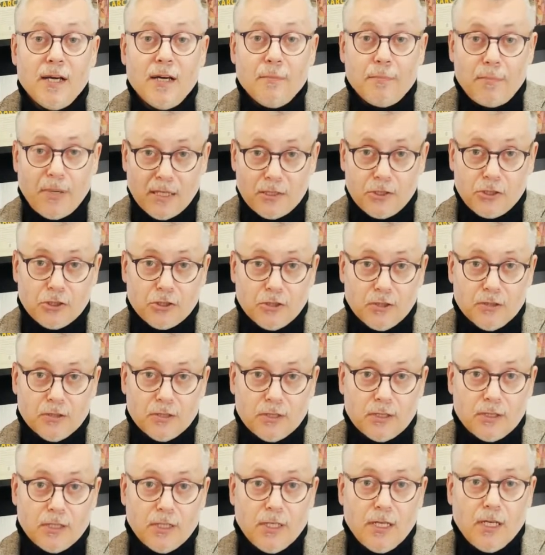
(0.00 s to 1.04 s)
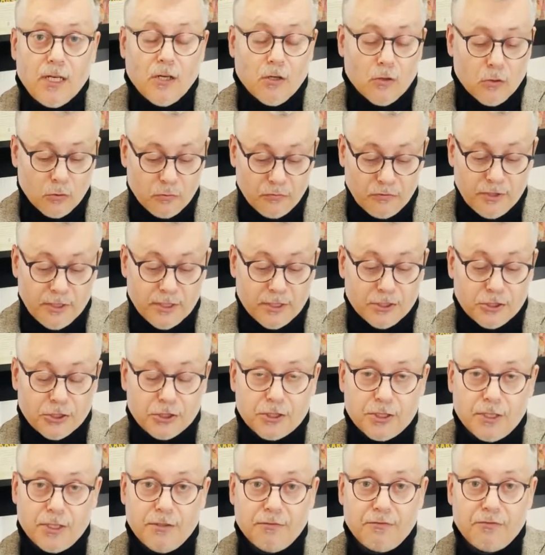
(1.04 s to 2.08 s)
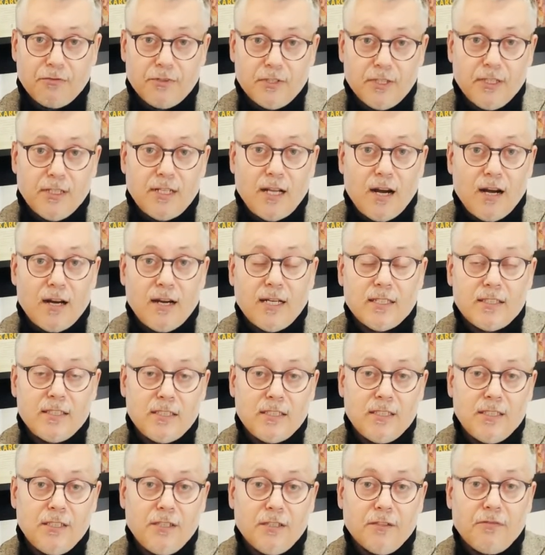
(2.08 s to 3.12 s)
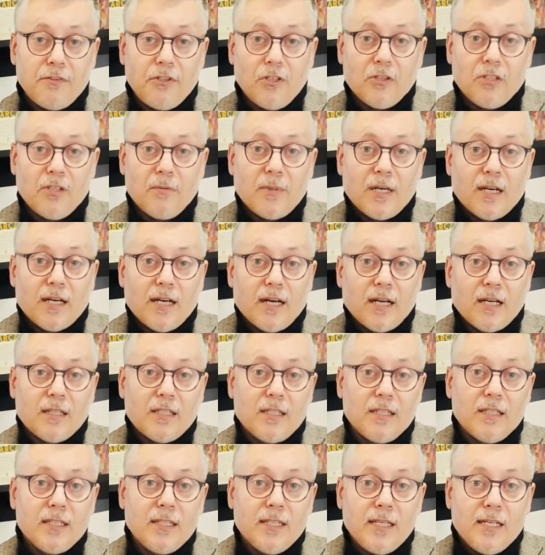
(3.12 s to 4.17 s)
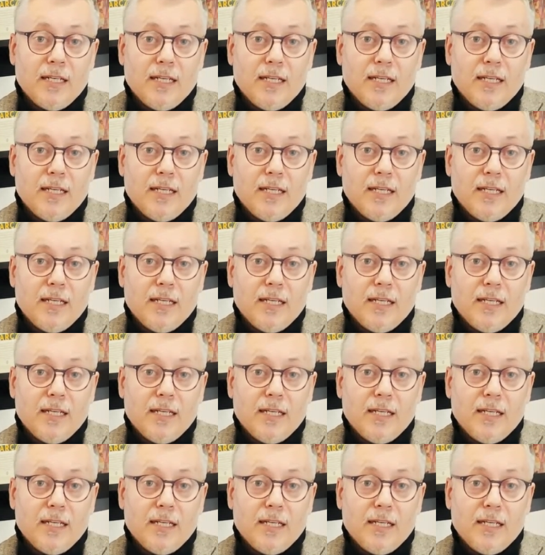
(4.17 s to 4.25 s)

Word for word: patrząc również w narracji Fiony McCarthy,